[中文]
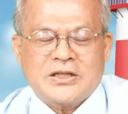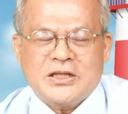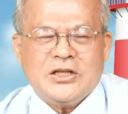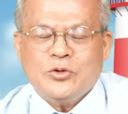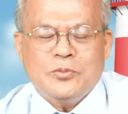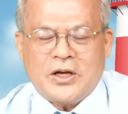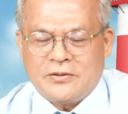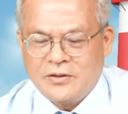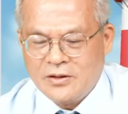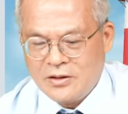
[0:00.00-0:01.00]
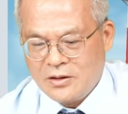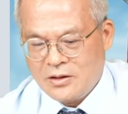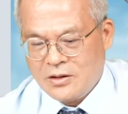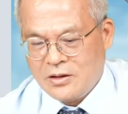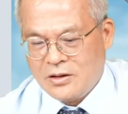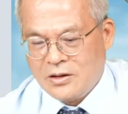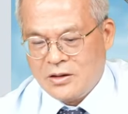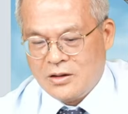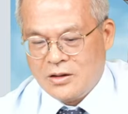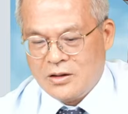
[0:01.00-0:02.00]
技术面、
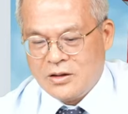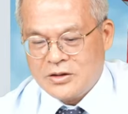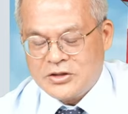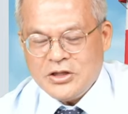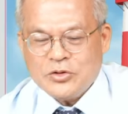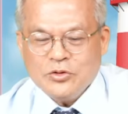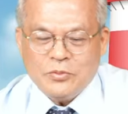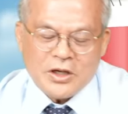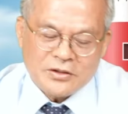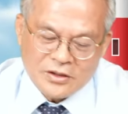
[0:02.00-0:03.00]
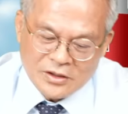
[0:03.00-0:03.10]
技术面，